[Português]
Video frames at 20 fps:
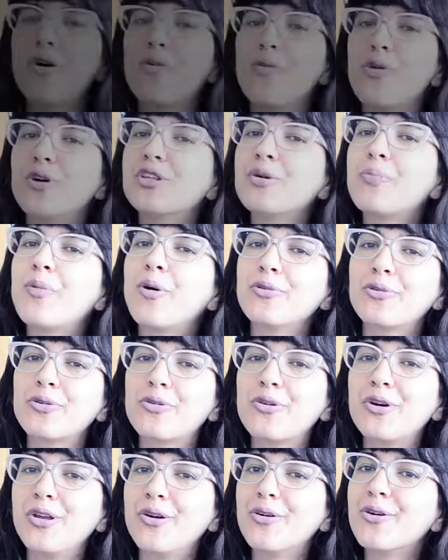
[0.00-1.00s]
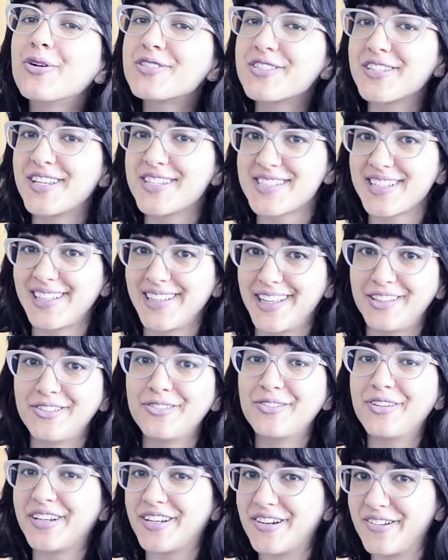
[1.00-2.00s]
Um outro ponto curioso dessa
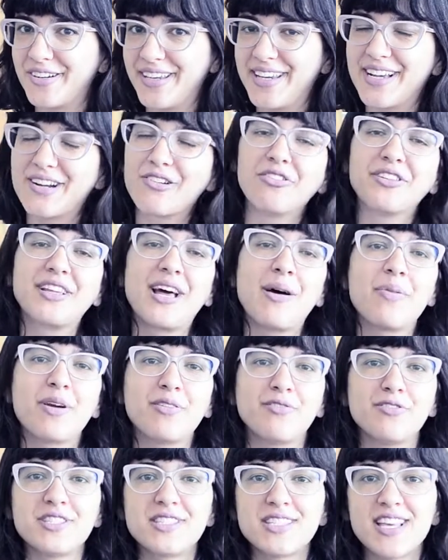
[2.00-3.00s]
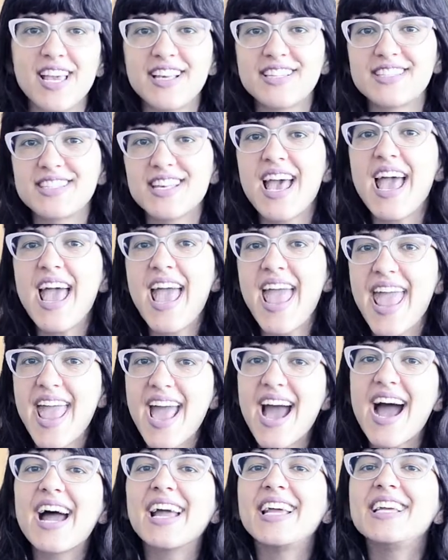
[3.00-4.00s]
leitura que eu queria contar para vocês é
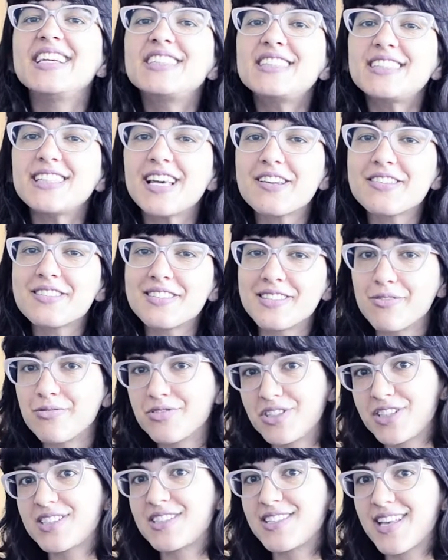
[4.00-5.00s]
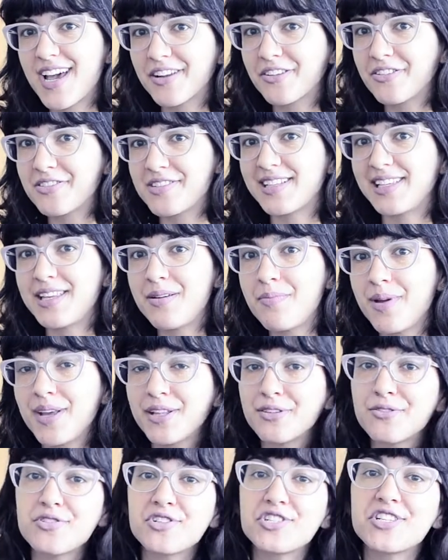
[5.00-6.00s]
a inserção de certos
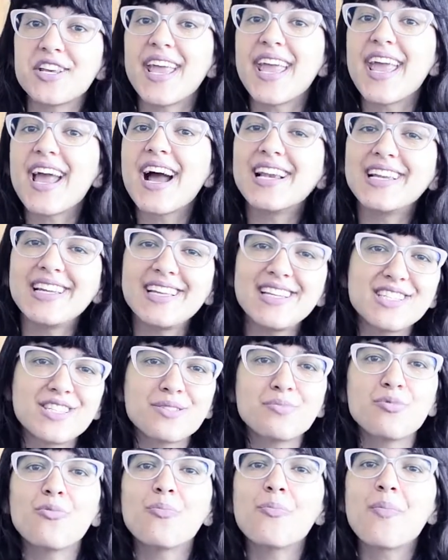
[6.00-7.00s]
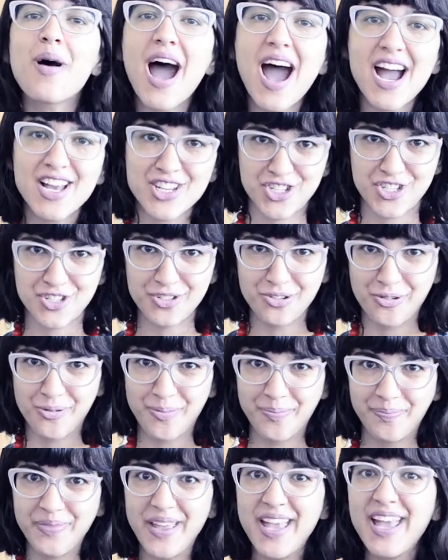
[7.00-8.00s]
elementos de realismo mágico.
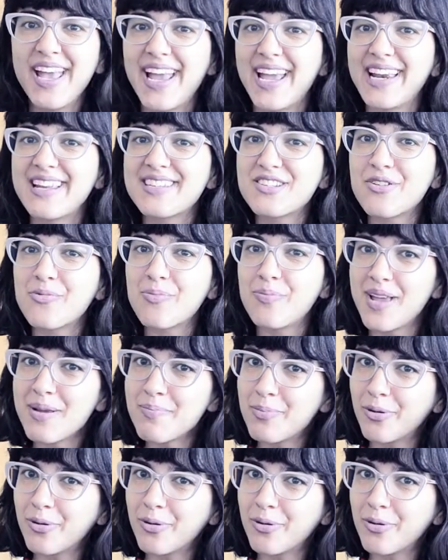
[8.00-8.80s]
Eles são bem